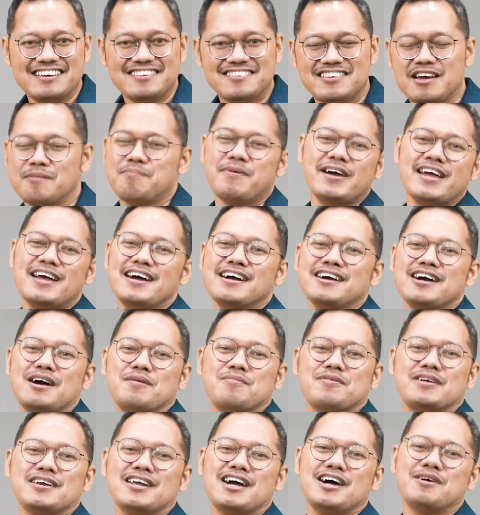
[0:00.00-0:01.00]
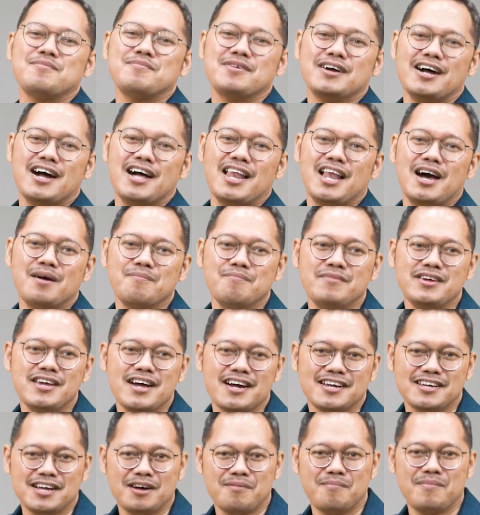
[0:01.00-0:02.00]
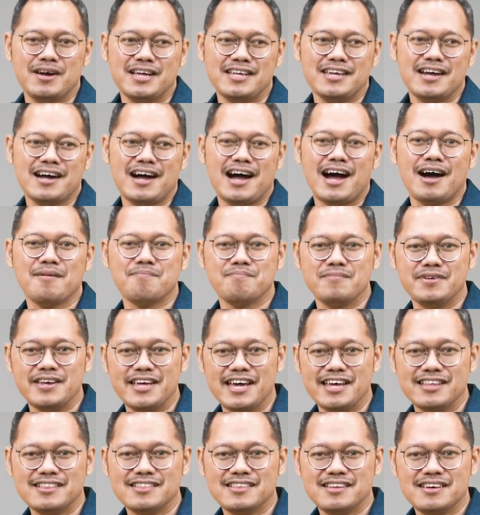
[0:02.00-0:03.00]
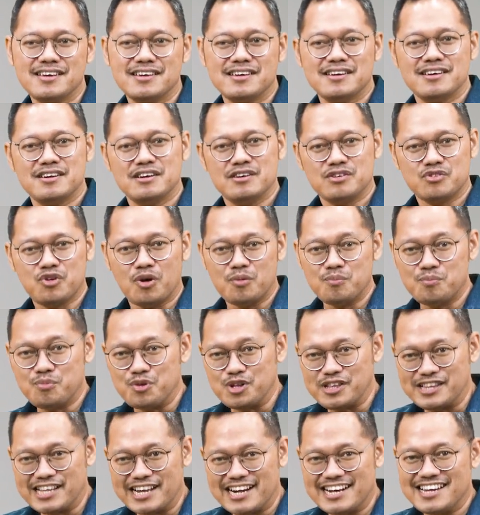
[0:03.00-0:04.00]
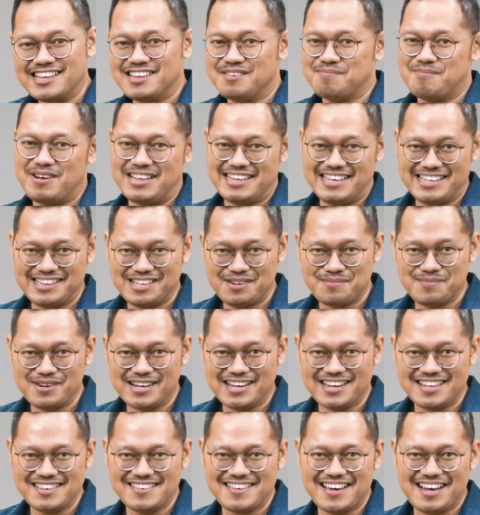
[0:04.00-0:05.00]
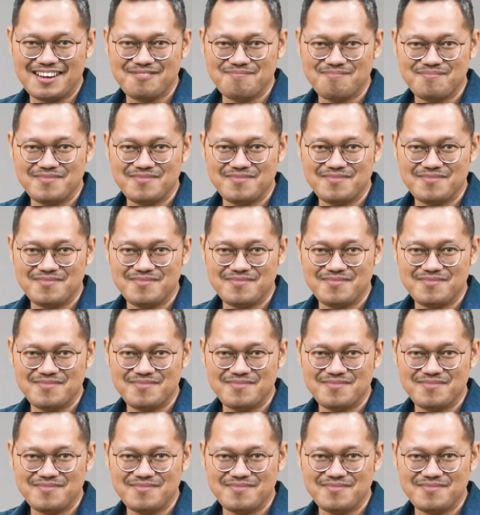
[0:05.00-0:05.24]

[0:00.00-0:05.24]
Siapa yang nggak pernah mengalami yang namanya update komputer di tempat kita bekerja?